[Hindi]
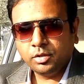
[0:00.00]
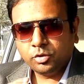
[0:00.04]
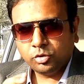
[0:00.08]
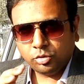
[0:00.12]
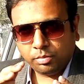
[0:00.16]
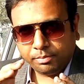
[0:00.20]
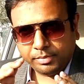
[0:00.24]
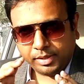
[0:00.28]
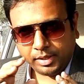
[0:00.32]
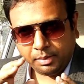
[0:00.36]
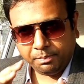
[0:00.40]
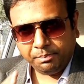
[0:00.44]

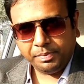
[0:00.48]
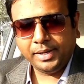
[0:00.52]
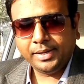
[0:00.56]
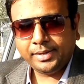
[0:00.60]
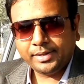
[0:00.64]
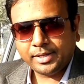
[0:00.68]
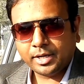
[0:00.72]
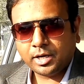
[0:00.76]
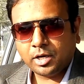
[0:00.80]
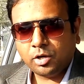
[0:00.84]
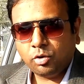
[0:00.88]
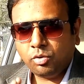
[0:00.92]
तो मैं रिपीट
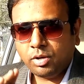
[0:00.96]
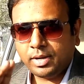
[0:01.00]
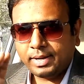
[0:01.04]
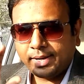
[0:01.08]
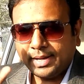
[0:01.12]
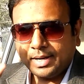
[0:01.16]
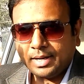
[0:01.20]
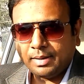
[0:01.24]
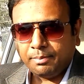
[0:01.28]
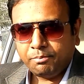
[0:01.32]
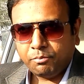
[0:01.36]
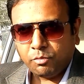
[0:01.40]
कर रहा हूँ
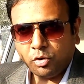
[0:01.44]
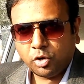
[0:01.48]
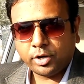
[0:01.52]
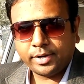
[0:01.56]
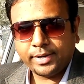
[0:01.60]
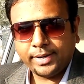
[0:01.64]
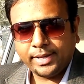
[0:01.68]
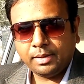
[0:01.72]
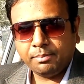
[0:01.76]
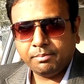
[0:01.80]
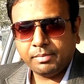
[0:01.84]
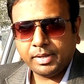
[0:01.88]
अगर आप
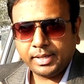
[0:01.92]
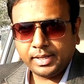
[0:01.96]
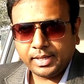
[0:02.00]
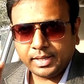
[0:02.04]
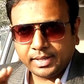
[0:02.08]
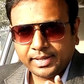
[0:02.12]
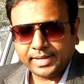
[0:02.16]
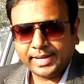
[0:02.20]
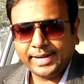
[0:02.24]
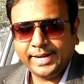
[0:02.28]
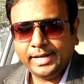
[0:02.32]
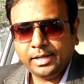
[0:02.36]
मॉर्निंग में
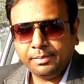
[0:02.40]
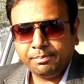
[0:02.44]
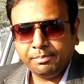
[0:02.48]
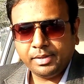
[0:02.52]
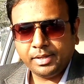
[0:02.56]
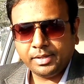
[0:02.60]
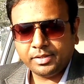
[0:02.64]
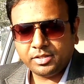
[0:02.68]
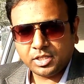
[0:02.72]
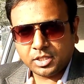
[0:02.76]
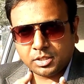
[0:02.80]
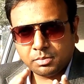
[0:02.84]
या नाइट
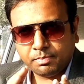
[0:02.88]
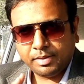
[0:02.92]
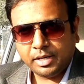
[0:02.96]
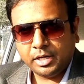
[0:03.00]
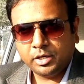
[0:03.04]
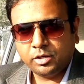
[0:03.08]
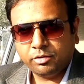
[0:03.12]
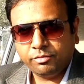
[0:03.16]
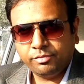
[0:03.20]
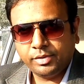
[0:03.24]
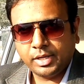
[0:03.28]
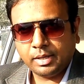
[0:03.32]
में जिस
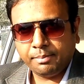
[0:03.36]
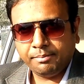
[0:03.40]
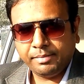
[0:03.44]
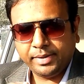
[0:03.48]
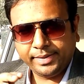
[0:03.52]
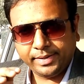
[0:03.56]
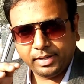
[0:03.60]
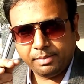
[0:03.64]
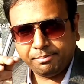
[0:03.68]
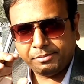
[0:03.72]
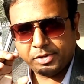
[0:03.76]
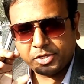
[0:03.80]
पार्ट ऑफ डे
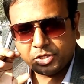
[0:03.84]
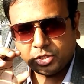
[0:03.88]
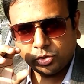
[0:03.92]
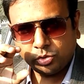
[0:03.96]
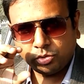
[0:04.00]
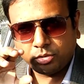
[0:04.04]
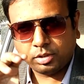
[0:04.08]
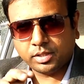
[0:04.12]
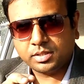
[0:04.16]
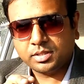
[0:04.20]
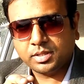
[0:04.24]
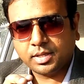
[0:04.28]
में टेम्परेचर
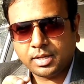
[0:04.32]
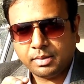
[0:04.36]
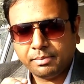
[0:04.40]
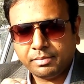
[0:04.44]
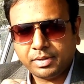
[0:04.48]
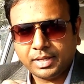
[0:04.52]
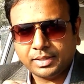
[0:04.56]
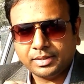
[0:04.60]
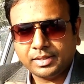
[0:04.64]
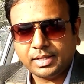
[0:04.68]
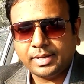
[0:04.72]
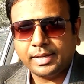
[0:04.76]
थोड़ा सा
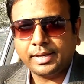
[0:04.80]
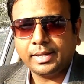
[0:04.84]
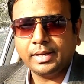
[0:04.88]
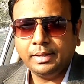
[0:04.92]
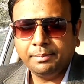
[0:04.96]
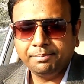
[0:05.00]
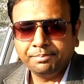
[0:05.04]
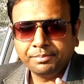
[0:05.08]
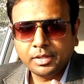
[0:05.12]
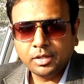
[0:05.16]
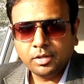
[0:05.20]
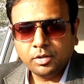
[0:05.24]
कम रहता है
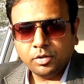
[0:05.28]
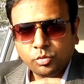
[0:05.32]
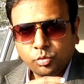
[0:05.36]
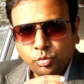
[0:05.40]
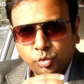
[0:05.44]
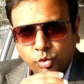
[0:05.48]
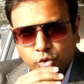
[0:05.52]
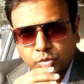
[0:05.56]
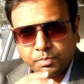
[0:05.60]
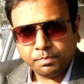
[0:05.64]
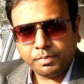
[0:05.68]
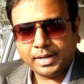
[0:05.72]

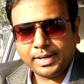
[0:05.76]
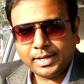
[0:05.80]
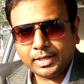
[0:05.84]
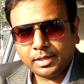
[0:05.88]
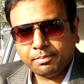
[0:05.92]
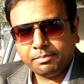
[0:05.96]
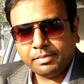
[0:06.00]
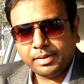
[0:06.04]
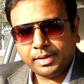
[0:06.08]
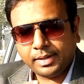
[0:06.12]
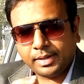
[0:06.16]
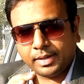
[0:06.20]
उस
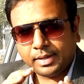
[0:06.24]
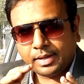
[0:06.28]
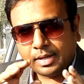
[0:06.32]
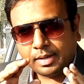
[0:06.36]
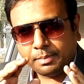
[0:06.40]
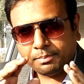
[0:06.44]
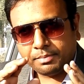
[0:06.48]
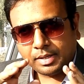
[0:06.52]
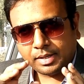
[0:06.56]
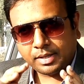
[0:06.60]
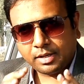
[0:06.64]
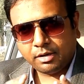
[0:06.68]
पार्ट में
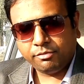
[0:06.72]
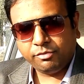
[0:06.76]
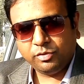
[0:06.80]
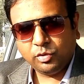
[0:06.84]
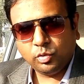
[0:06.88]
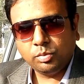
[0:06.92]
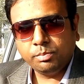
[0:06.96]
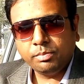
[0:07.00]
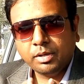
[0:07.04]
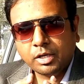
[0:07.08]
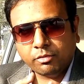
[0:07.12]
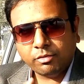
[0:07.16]
आप अगर
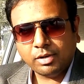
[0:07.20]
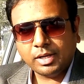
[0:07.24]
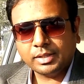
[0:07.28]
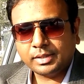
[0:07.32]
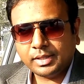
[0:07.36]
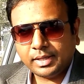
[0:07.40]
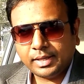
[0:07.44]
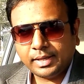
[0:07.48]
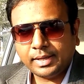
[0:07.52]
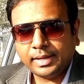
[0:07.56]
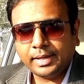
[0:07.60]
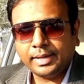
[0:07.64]
फ्यूल
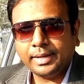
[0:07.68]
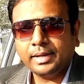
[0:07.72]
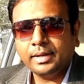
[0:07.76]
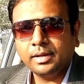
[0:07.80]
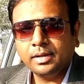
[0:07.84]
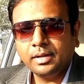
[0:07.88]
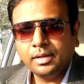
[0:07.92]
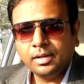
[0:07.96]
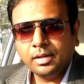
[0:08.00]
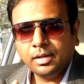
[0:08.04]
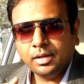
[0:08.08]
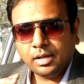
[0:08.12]
भरवाते हैं
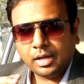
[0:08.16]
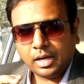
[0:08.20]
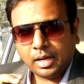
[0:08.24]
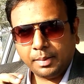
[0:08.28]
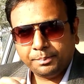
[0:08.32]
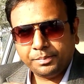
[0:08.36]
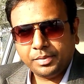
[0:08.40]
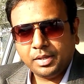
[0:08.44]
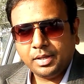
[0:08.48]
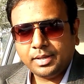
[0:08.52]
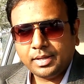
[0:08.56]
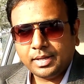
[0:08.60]

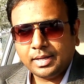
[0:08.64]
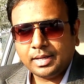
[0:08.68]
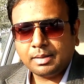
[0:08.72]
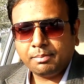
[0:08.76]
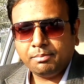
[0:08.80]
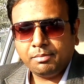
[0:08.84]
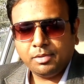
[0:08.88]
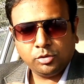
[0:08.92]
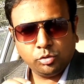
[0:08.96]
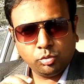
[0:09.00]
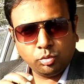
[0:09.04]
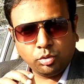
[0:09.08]
आपकी कार
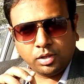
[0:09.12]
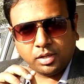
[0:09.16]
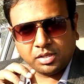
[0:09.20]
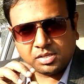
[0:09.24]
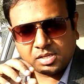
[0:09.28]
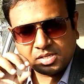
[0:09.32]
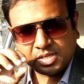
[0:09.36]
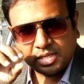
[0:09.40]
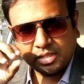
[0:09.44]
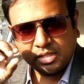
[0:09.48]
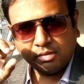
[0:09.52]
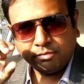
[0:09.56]
में थोड़ा
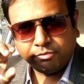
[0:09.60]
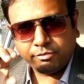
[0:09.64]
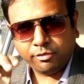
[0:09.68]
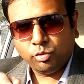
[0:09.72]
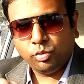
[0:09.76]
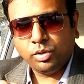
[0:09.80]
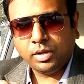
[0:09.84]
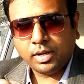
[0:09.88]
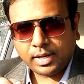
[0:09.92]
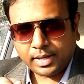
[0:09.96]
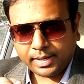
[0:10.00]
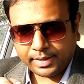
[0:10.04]
सा ज़्यादा
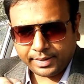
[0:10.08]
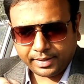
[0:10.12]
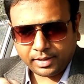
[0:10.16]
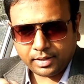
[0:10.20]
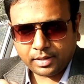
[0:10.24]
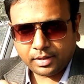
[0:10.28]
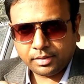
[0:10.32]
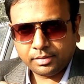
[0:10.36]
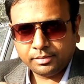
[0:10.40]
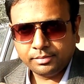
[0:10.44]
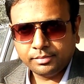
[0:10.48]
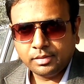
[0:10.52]
फ्यूल
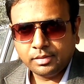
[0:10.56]
आएगा